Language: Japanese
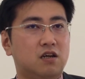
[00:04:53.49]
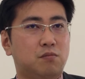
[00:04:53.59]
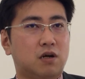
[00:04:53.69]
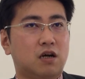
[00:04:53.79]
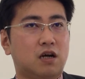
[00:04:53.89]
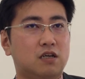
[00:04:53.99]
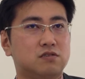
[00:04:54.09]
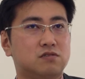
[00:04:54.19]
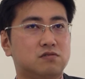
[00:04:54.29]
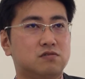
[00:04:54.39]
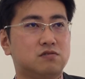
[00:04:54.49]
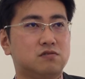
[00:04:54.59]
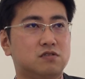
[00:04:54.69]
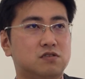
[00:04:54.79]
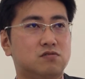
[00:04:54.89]
まあ、半数
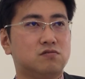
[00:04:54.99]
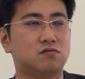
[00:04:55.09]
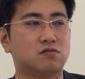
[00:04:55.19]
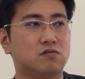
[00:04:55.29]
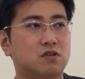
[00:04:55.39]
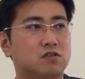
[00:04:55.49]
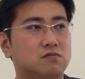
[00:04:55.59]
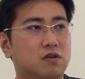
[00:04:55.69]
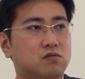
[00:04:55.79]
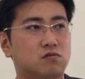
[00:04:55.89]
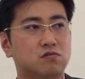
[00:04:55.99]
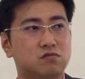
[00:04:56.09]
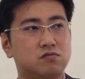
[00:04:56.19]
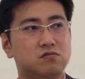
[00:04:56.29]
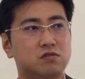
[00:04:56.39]
以上の人たちはそう
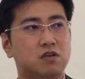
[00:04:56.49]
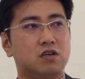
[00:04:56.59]
いう